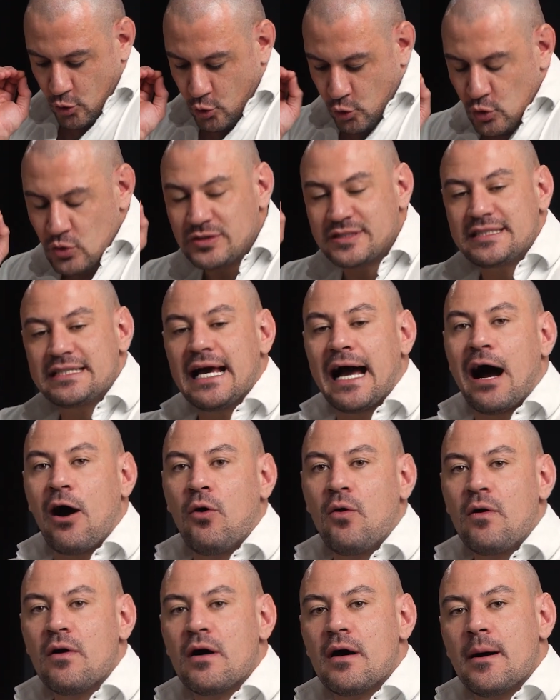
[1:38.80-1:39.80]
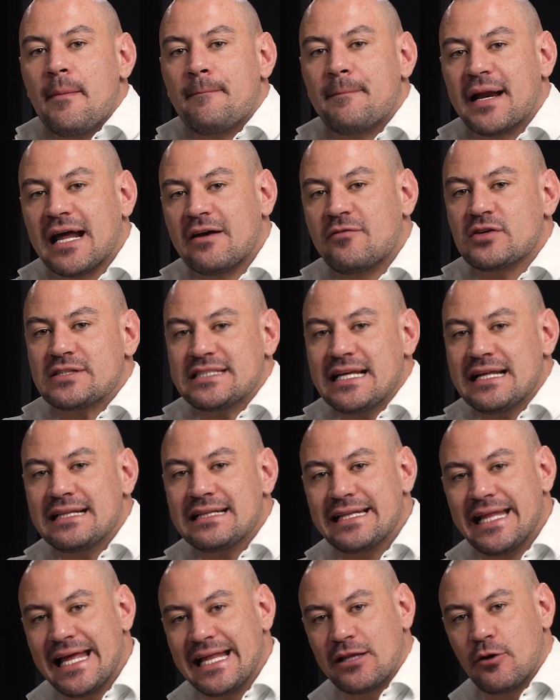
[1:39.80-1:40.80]
crucial para que você
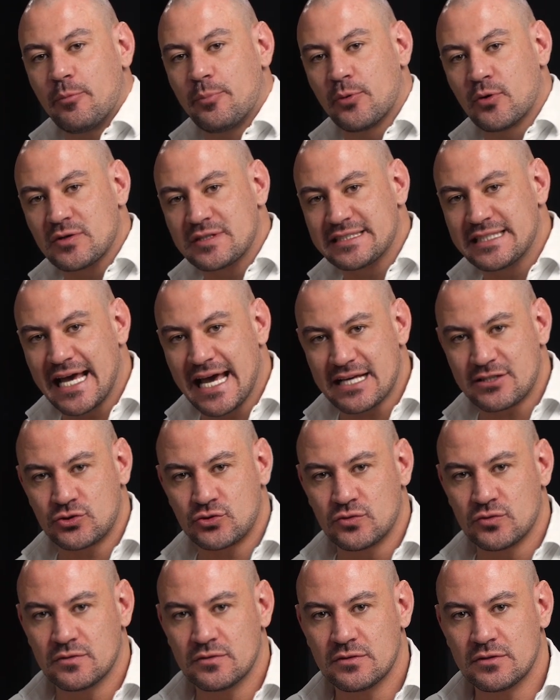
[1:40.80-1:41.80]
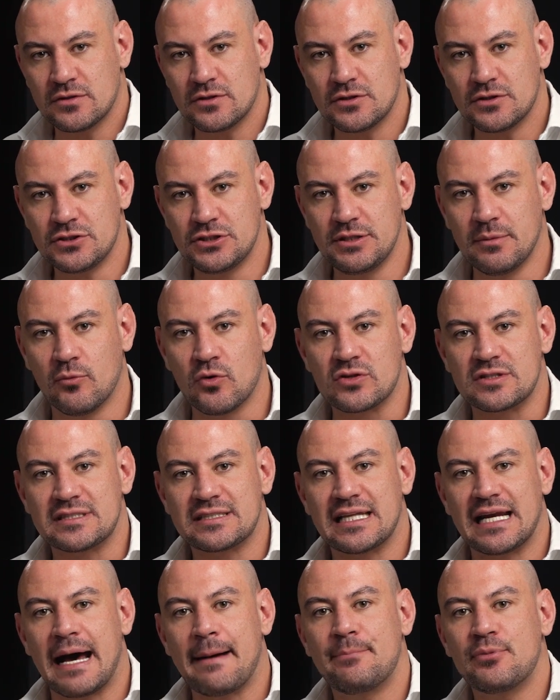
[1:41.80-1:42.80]
entenda o processo de
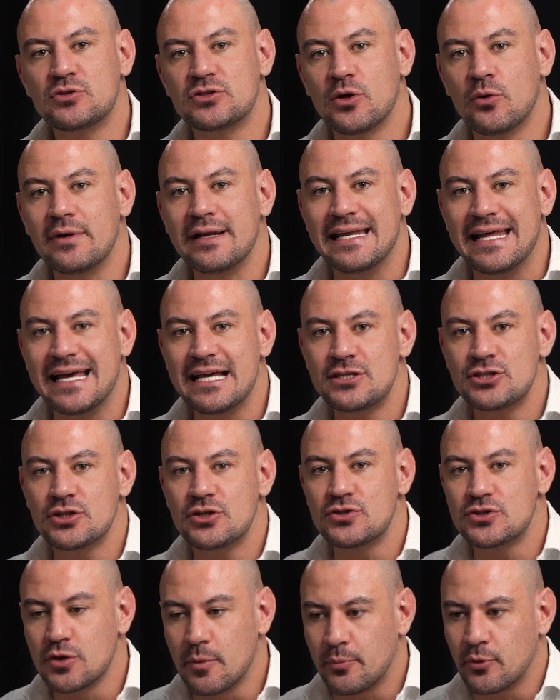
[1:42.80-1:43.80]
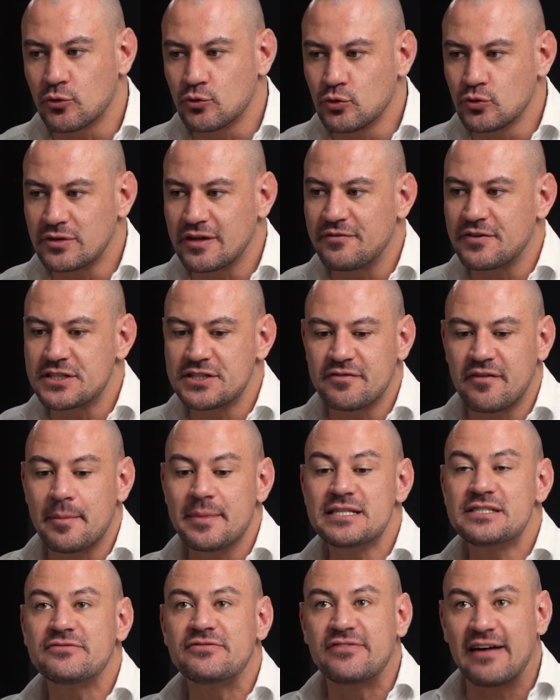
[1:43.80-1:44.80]
mostrar para o seu cliente que seu produto efetivamente